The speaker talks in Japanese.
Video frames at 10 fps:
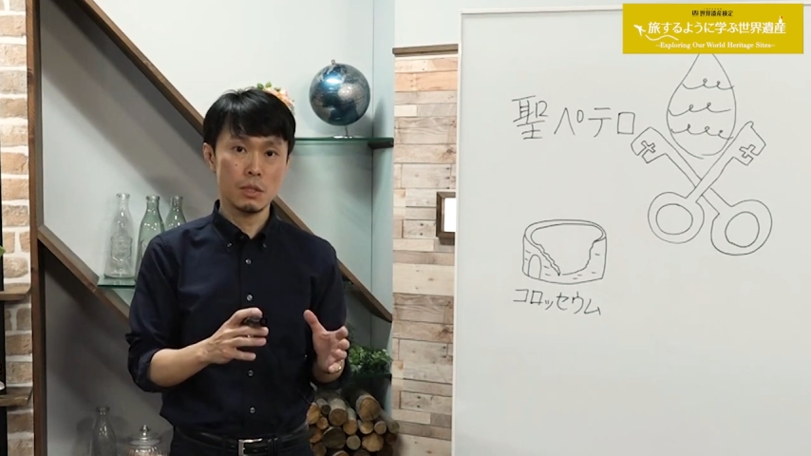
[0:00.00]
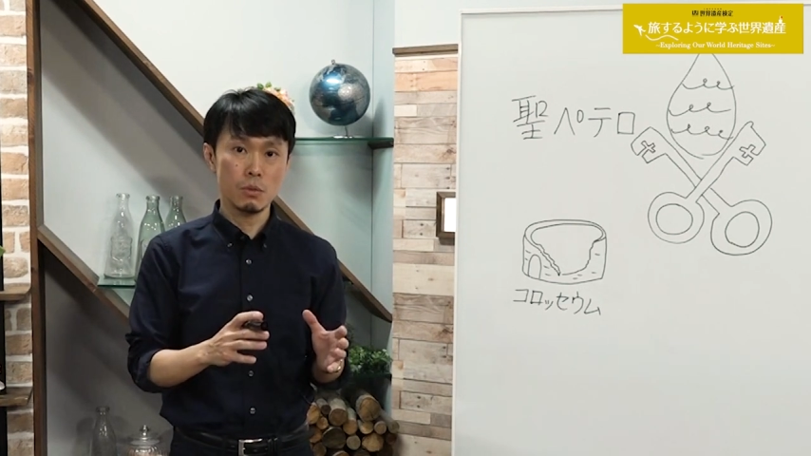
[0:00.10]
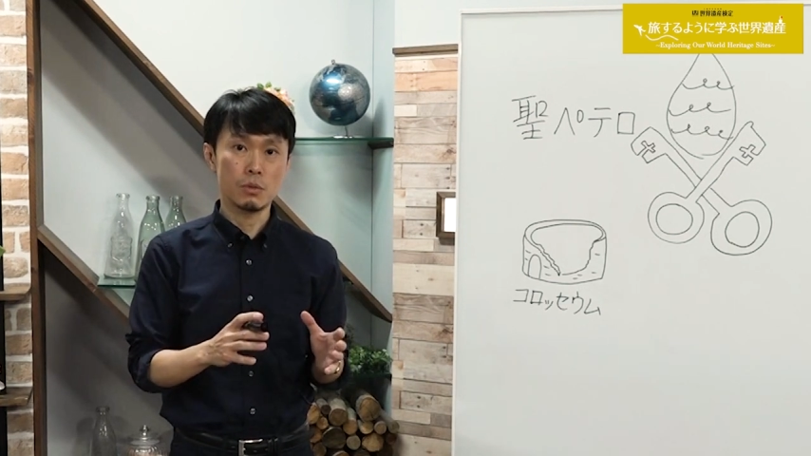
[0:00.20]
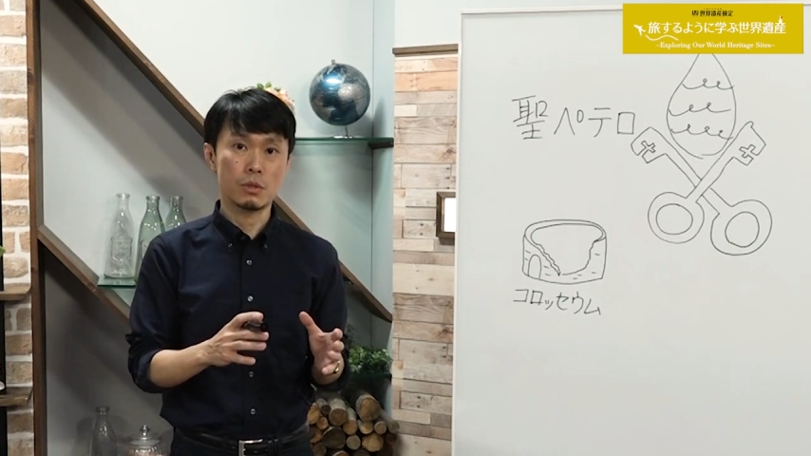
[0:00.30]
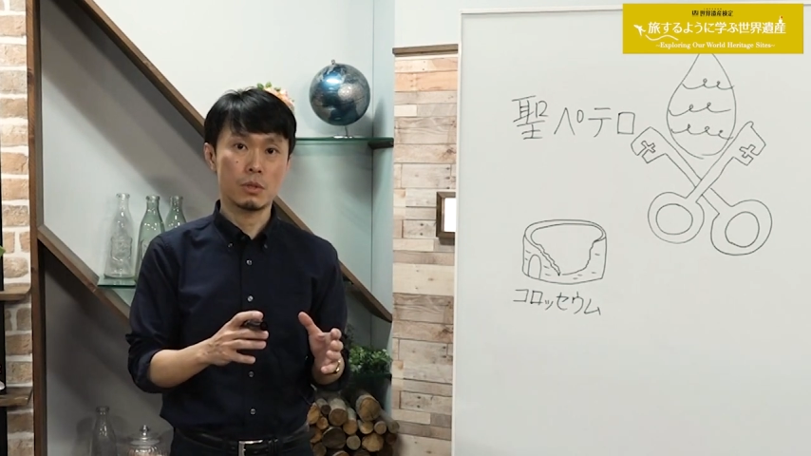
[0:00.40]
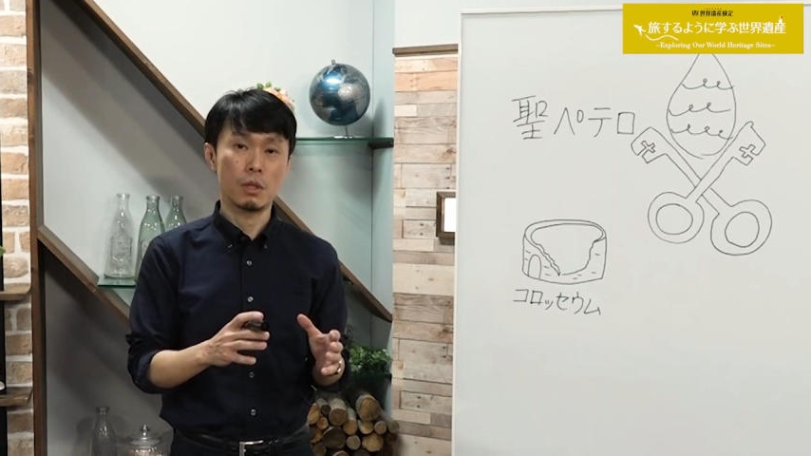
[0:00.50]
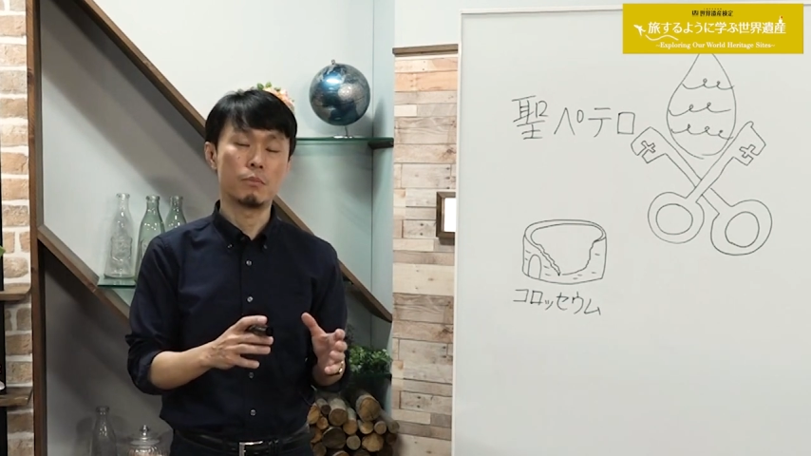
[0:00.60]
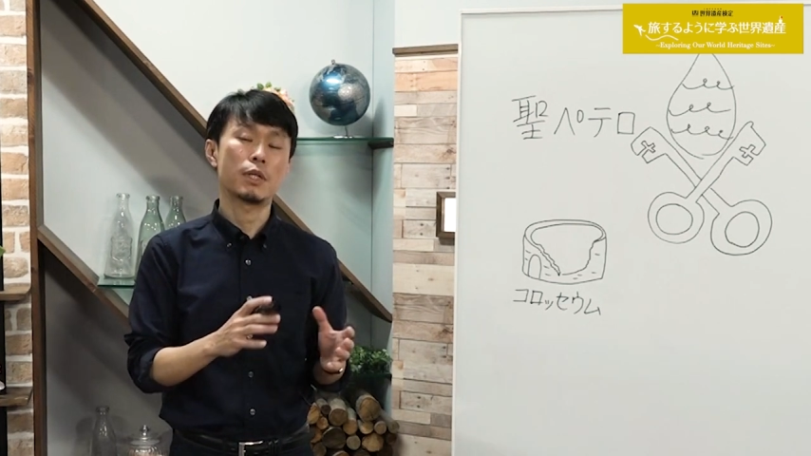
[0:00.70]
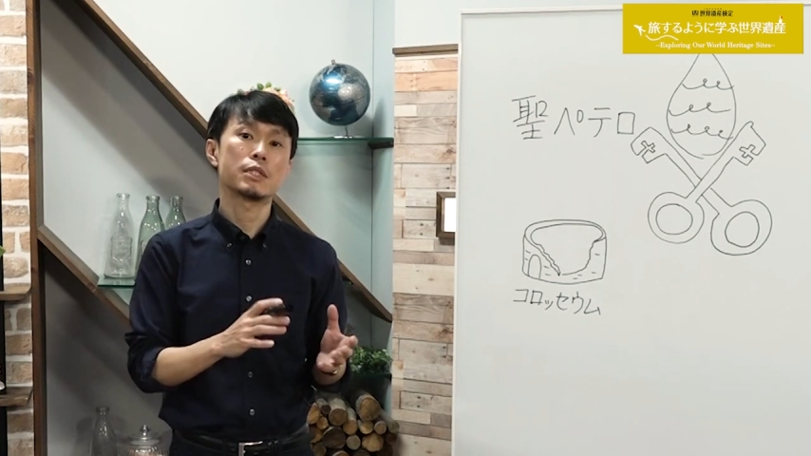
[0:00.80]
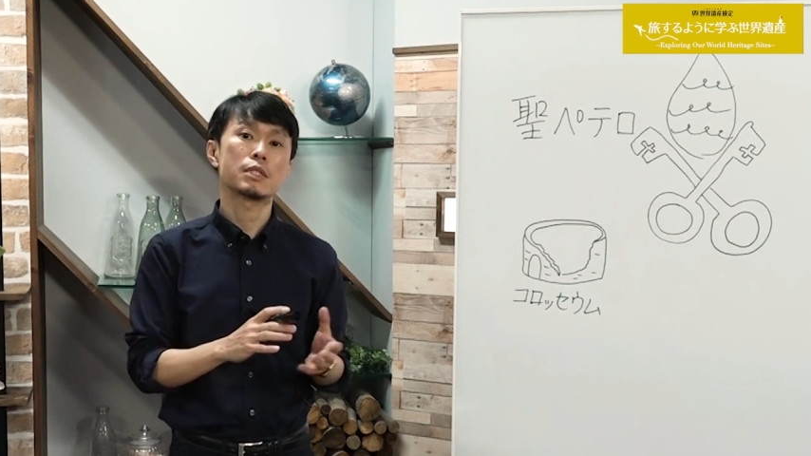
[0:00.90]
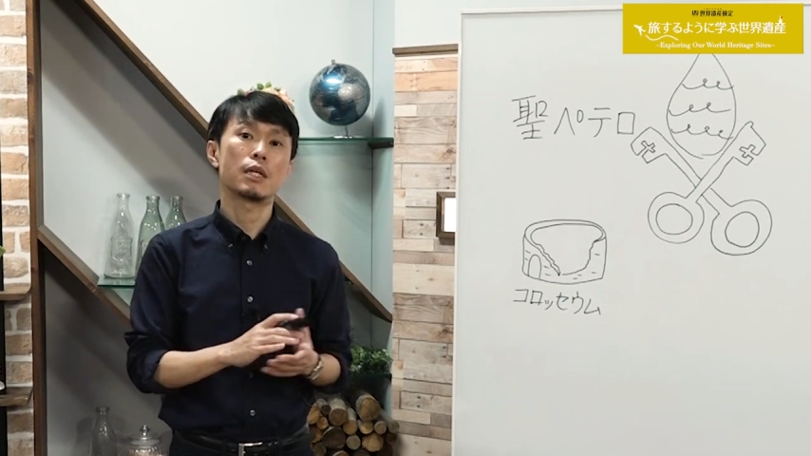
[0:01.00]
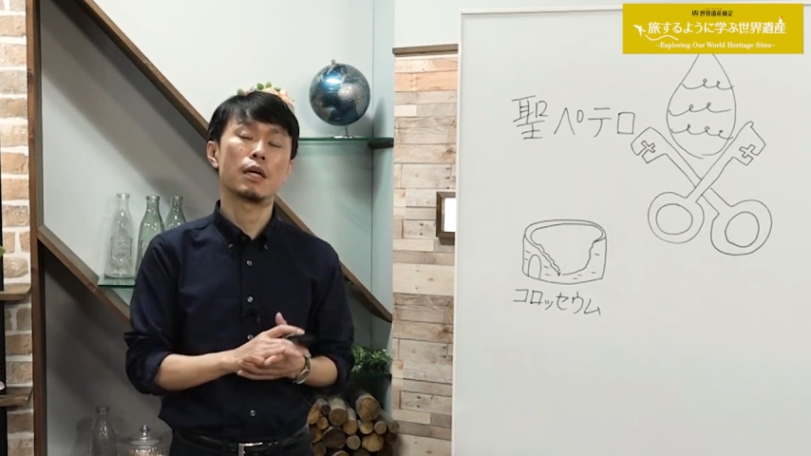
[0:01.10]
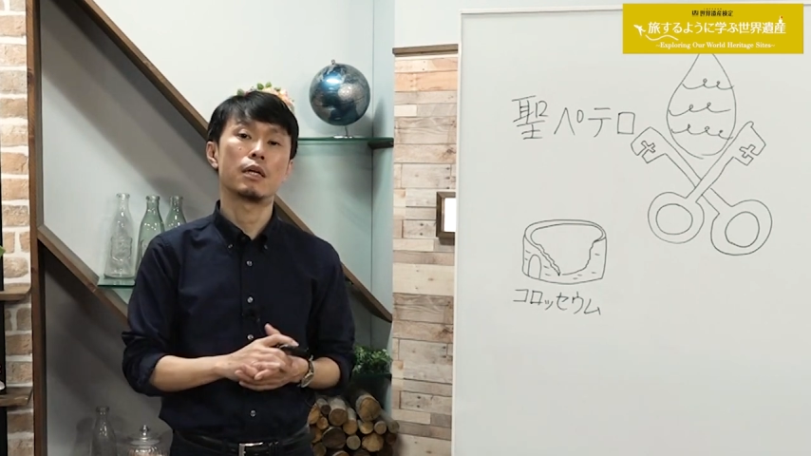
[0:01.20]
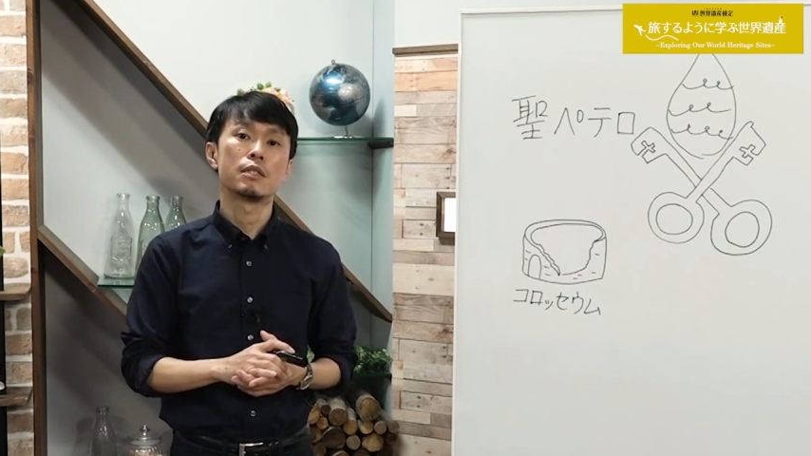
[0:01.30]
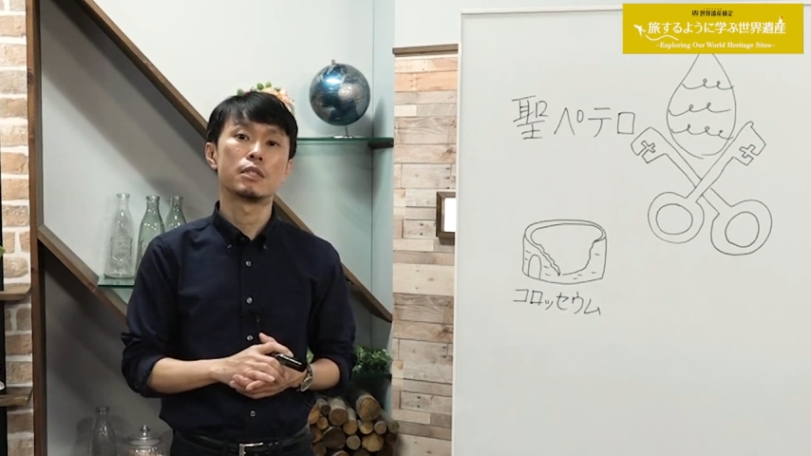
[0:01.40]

四国っていうのは昔から